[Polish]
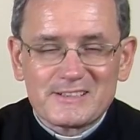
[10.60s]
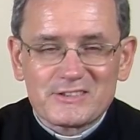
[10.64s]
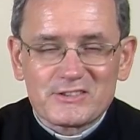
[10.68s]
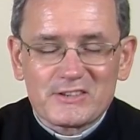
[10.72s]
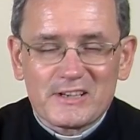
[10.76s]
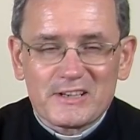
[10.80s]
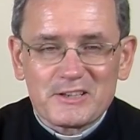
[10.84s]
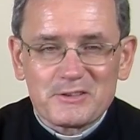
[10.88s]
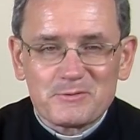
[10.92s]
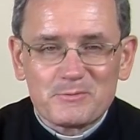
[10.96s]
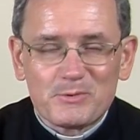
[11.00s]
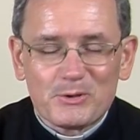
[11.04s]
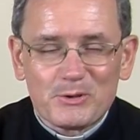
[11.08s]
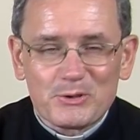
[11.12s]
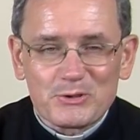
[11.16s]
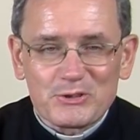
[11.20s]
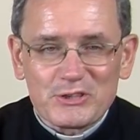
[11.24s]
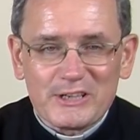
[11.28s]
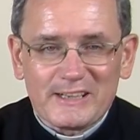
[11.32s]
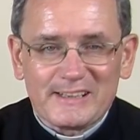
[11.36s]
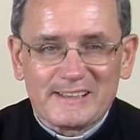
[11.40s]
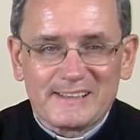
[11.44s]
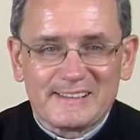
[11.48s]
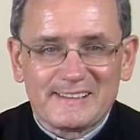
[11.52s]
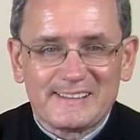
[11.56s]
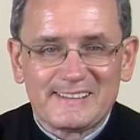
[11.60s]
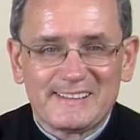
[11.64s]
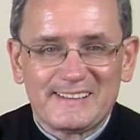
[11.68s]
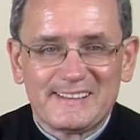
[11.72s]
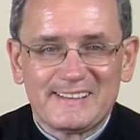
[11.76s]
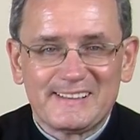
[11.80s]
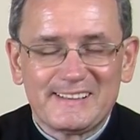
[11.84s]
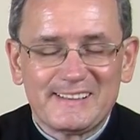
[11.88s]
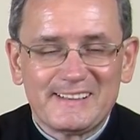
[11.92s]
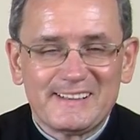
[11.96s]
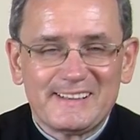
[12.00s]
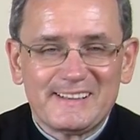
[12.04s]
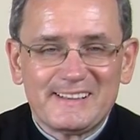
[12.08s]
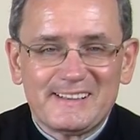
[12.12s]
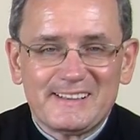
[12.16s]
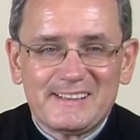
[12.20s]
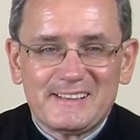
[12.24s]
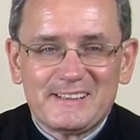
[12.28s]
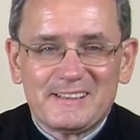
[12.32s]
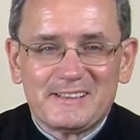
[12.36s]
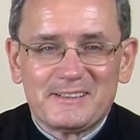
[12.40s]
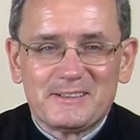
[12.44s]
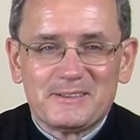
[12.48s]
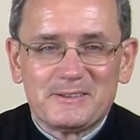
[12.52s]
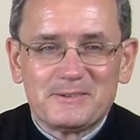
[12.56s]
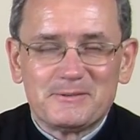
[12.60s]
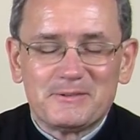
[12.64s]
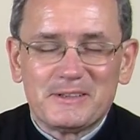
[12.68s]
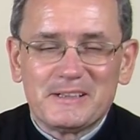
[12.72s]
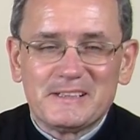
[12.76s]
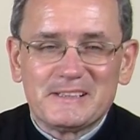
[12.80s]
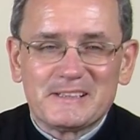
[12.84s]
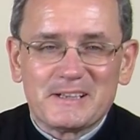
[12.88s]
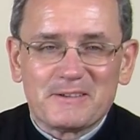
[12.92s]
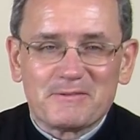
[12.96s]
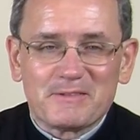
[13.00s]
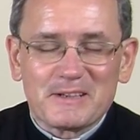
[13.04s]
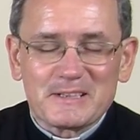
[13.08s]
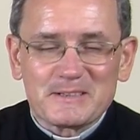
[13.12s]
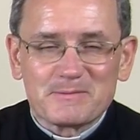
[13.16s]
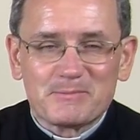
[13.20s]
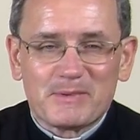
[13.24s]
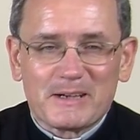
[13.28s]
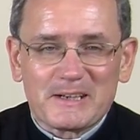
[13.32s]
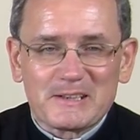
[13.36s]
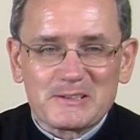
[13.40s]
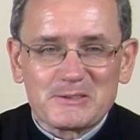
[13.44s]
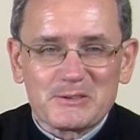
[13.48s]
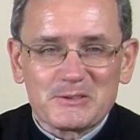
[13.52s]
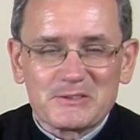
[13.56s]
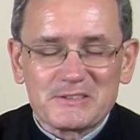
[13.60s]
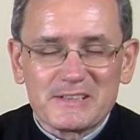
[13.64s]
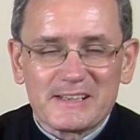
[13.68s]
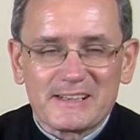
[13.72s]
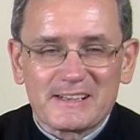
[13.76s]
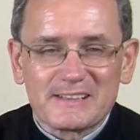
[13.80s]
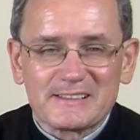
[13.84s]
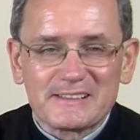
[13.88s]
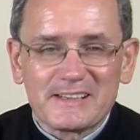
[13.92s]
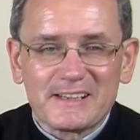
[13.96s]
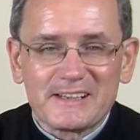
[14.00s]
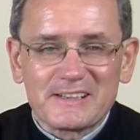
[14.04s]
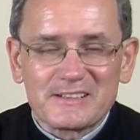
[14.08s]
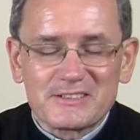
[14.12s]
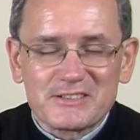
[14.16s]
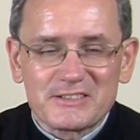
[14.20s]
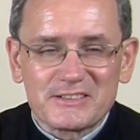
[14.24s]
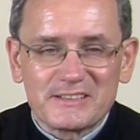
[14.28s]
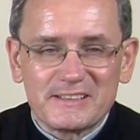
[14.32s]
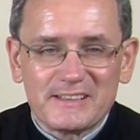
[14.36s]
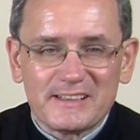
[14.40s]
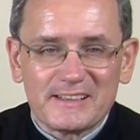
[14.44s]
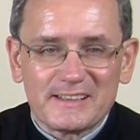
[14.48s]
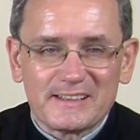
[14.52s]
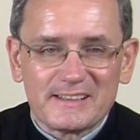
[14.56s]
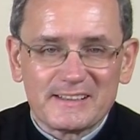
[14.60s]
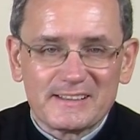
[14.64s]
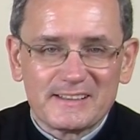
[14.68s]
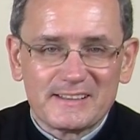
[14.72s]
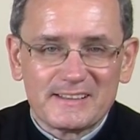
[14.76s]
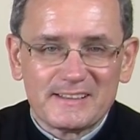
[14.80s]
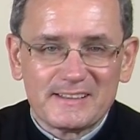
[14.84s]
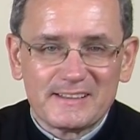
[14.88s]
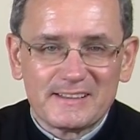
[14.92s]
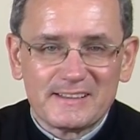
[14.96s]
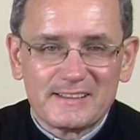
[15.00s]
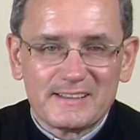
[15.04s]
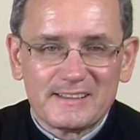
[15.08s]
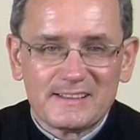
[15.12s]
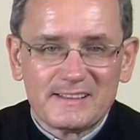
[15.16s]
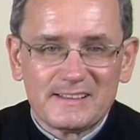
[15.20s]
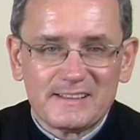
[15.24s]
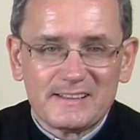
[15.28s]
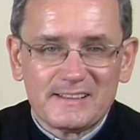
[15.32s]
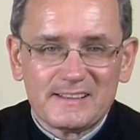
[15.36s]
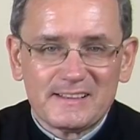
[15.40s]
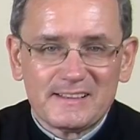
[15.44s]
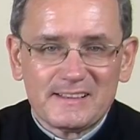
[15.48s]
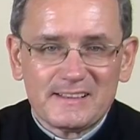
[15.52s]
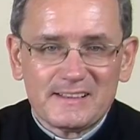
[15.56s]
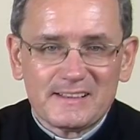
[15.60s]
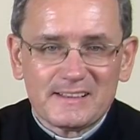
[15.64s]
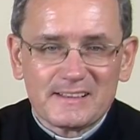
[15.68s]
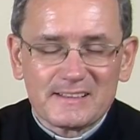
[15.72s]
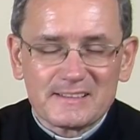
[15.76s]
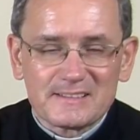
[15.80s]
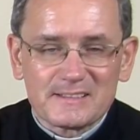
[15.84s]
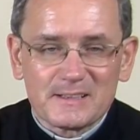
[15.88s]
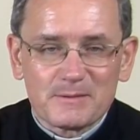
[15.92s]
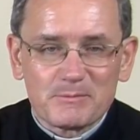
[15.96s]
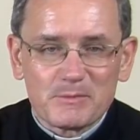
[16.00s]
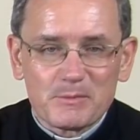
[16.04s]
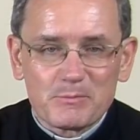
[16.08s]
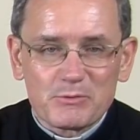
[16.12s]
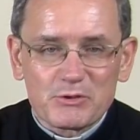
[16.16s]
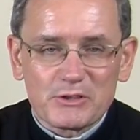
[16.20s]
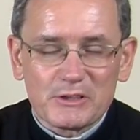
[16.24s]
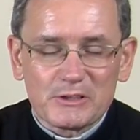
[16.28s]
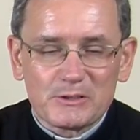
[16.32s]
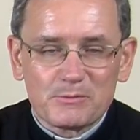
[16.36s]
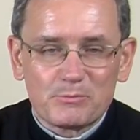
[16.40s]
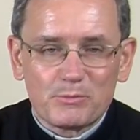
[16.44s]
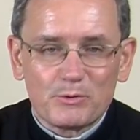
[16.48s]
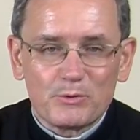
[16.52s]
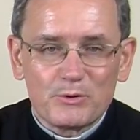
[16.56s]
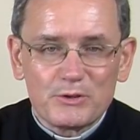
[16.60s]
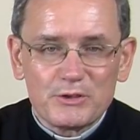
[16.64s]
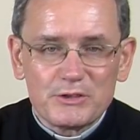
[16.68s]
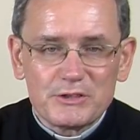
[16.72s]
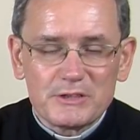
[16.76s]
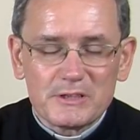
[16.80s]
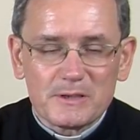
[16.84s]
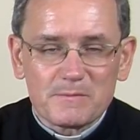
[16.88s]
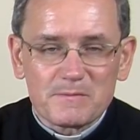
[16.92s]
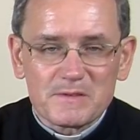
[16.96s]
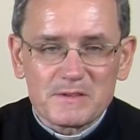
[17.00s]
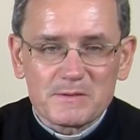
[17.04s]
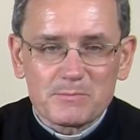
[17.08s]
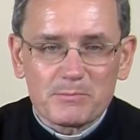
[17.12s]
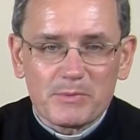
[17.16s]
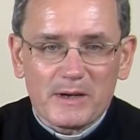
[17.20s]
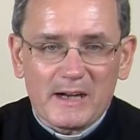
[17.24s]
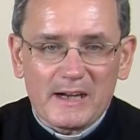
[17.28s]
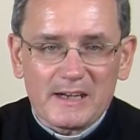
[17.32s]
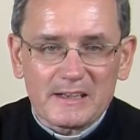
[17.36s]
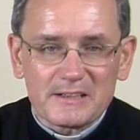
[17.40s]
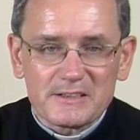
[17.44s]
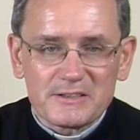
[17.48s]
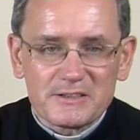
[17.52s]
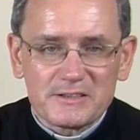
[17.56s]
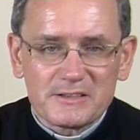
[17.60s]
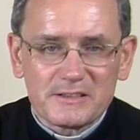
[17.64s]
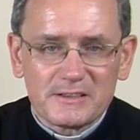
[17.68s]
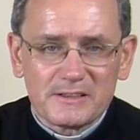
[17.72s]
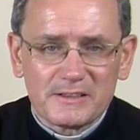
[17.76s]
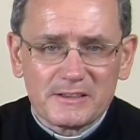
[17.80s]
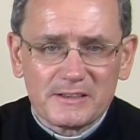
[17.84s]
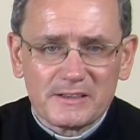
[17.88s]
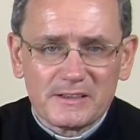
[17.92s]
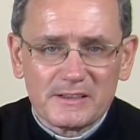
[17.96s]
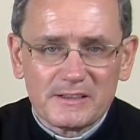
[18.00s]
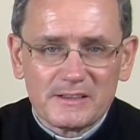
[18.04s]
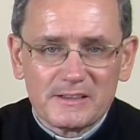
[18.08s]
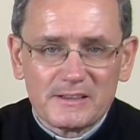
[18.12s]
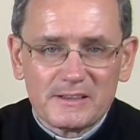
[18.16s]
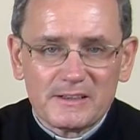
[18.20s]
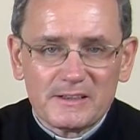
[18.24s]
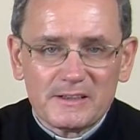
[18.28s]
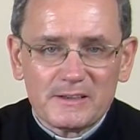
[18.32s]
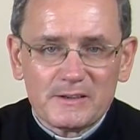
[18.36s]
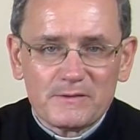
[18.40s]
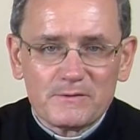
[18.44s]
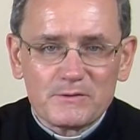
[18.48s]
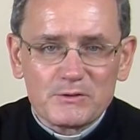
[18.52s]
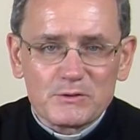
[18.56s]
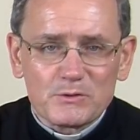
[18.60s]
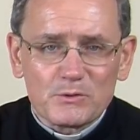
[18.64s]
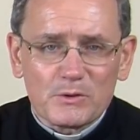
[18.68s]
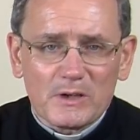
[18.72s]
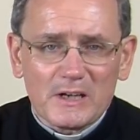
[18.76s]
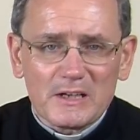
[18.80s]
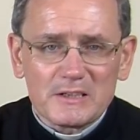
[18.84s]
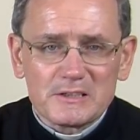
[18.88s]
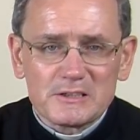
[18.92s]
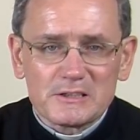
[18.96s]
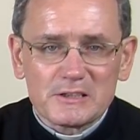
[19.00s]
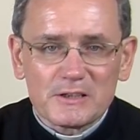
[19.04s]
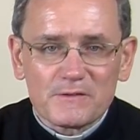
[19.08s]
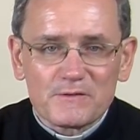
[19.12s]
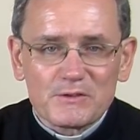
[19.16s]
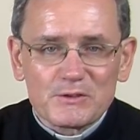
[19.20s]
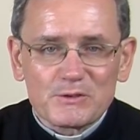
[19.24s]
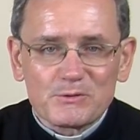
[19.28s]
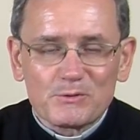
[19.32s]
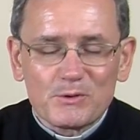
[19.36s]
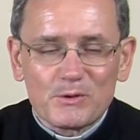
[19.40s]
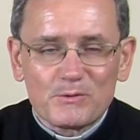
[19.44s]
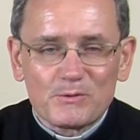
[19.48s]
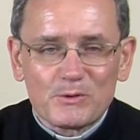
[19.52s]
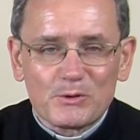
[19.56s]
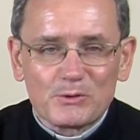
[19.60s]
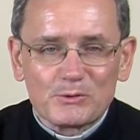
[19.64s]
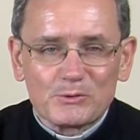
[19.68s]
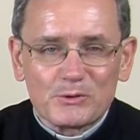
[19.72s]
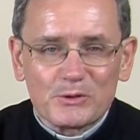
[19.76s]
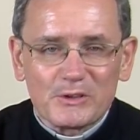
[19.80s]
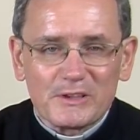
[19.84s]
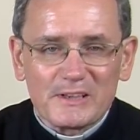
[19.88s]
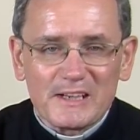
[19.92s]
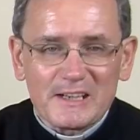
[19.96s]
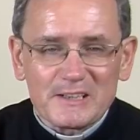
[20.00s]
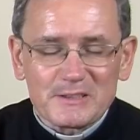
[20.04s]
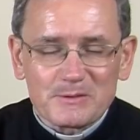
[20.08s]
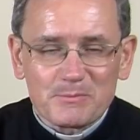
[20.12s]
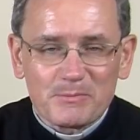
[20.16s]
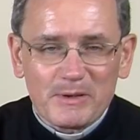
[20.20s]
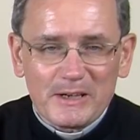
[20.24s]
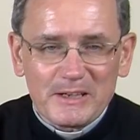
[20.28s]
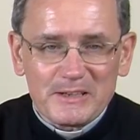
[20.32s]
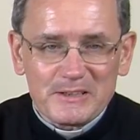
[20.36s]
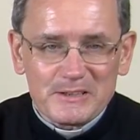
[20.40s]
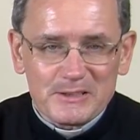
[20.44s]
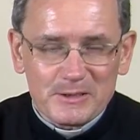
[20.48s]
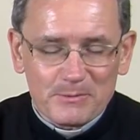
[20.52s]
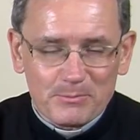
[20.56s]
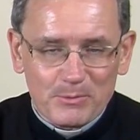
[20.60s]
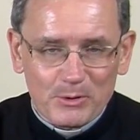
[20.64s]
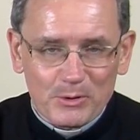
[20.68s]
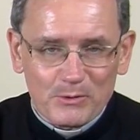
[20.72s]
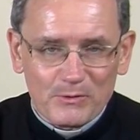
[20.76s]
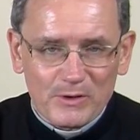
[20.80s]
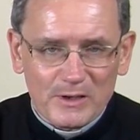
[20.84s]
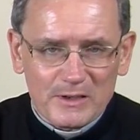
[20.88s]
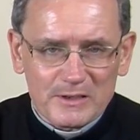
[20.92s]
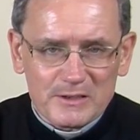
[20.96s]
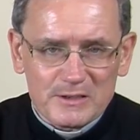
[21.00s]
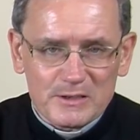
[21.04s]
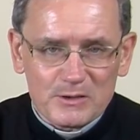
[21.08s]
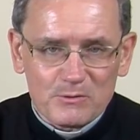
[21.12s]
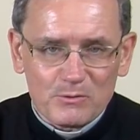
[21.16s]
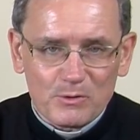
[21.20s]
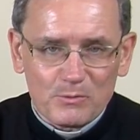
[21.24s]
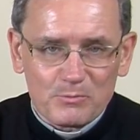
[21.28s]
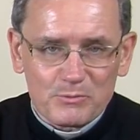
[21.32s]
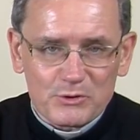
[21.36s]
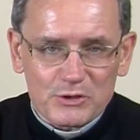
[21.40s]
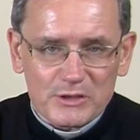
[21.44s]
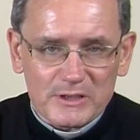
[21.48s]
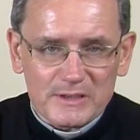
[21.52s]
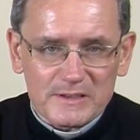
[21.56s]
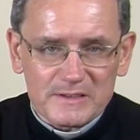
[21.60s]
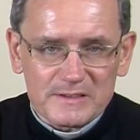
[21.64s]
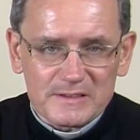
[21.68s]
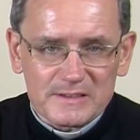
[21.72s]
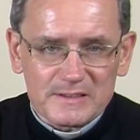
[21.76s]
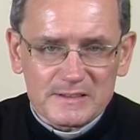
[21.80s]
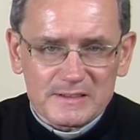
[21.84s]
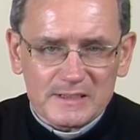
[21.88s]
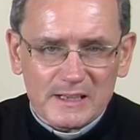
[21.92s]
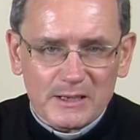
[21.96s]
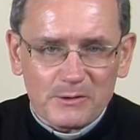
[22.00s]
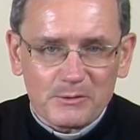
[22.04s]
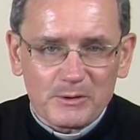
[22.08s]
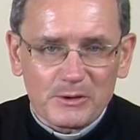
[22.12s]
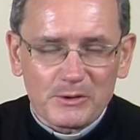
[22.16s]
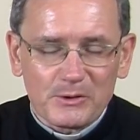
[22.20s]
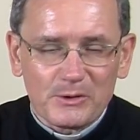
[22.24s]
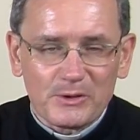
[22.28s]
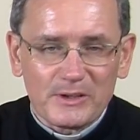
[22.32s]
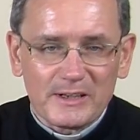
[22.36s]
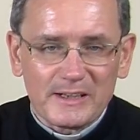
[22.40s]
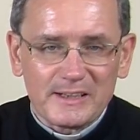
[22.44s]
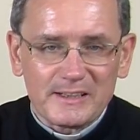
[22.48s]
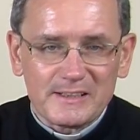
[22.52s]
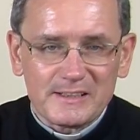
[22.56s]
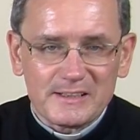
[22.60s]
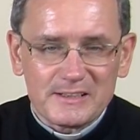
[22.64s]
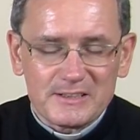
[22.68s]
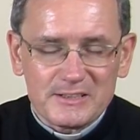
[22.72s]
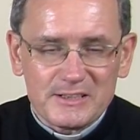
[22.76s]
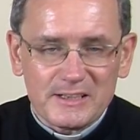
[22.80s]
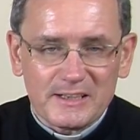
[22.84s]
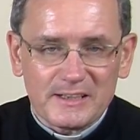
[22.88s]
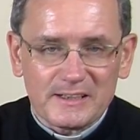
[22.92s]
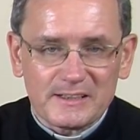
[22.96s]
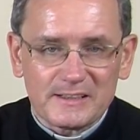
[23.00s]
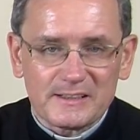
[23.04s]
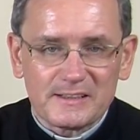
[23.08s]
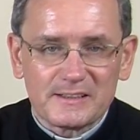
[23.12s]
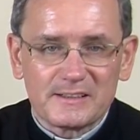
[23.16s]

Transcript: Szczęść Boże, witam Was bardzo serdecznie. Chcemy przed pójściem spać wsłuchać się w słowo, które nas będzie prowadziło przez cały kolejny dzień.